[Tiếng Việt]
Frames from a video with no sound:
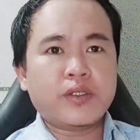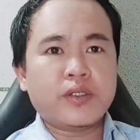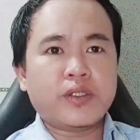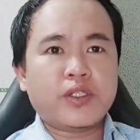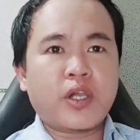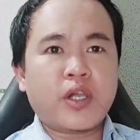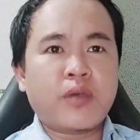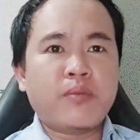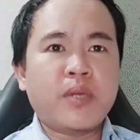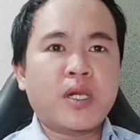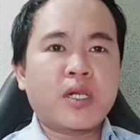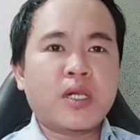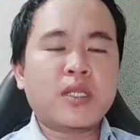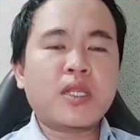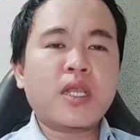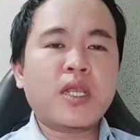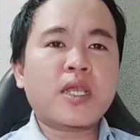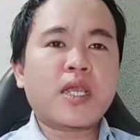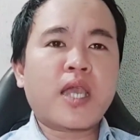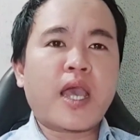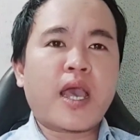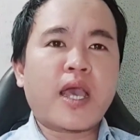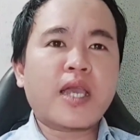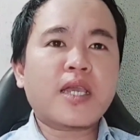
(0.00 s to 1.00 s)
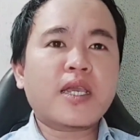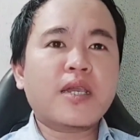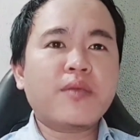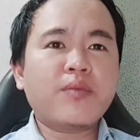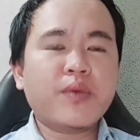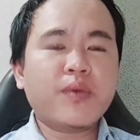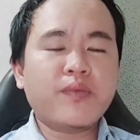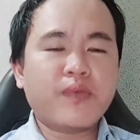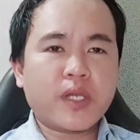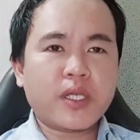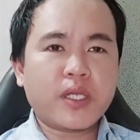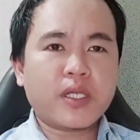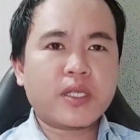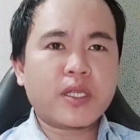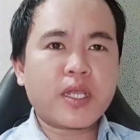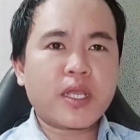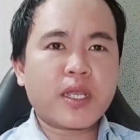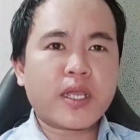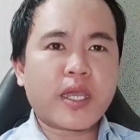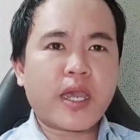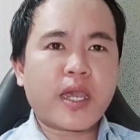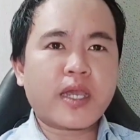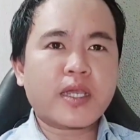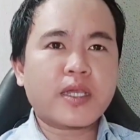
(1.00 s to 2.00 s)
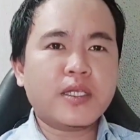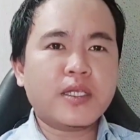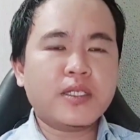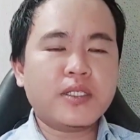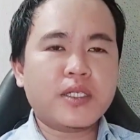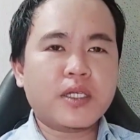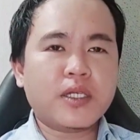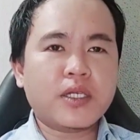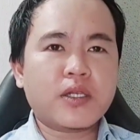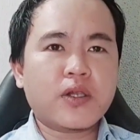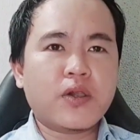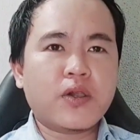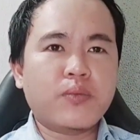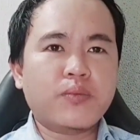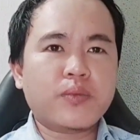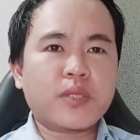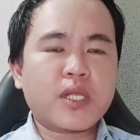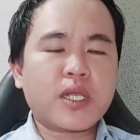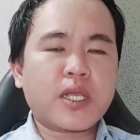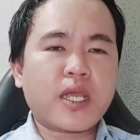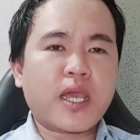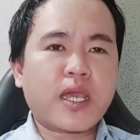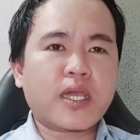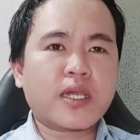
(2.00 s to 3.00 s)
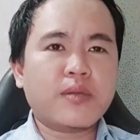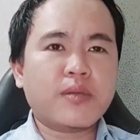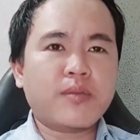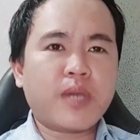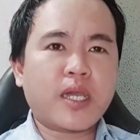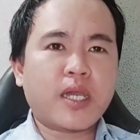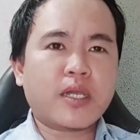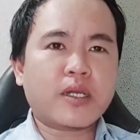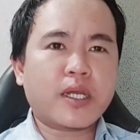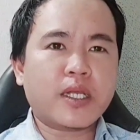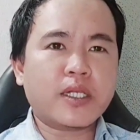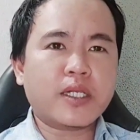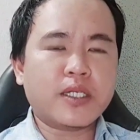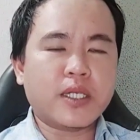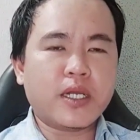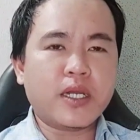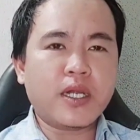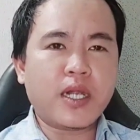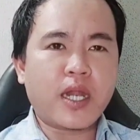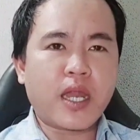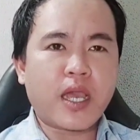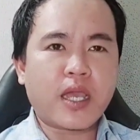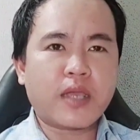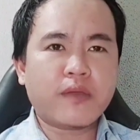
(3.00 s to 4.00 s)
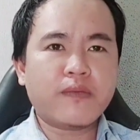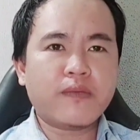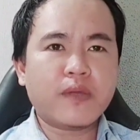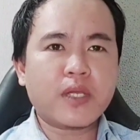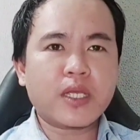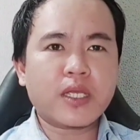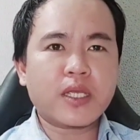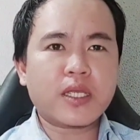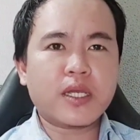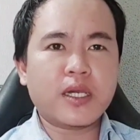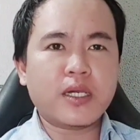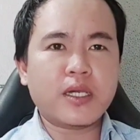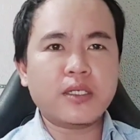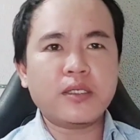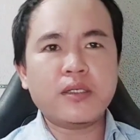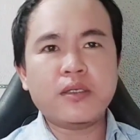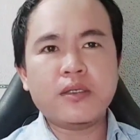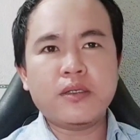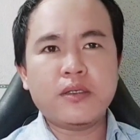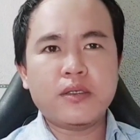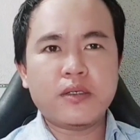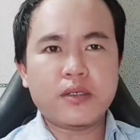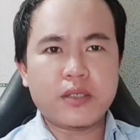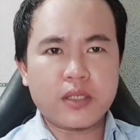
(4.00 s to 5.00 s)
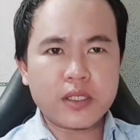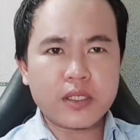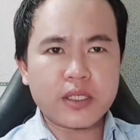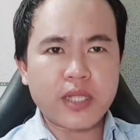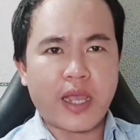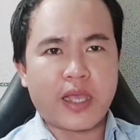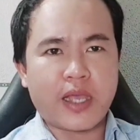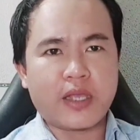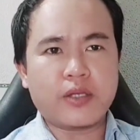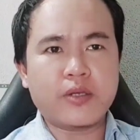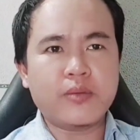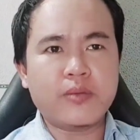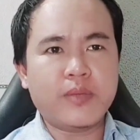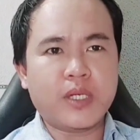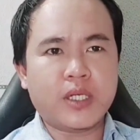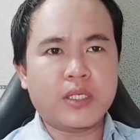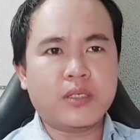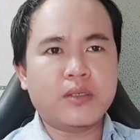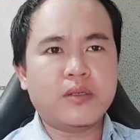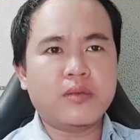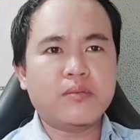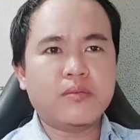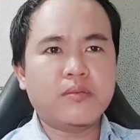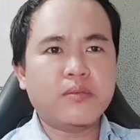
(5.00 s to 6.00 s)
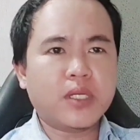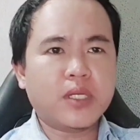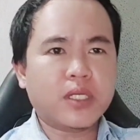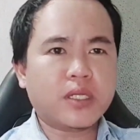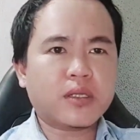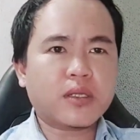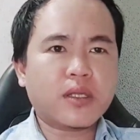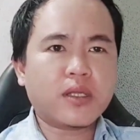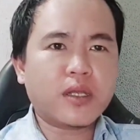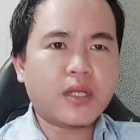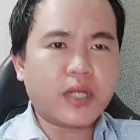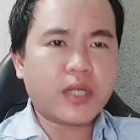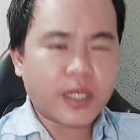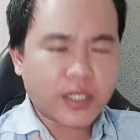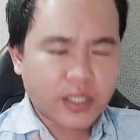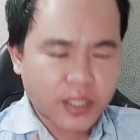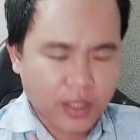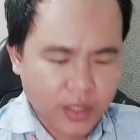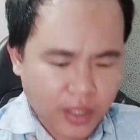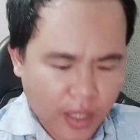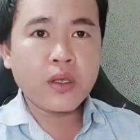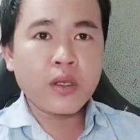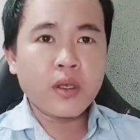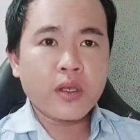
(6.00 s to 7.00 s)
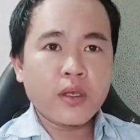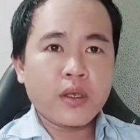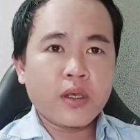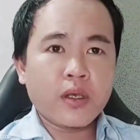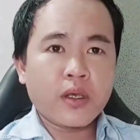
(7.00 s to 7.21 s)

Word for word: Chào mừng tất cả các quý vị, tất cả các anh chị cùng tất cả các bạn đã trở lại với cái kênh Lữ Tài của mình. Mình tên Hạnh Nhật Tấn.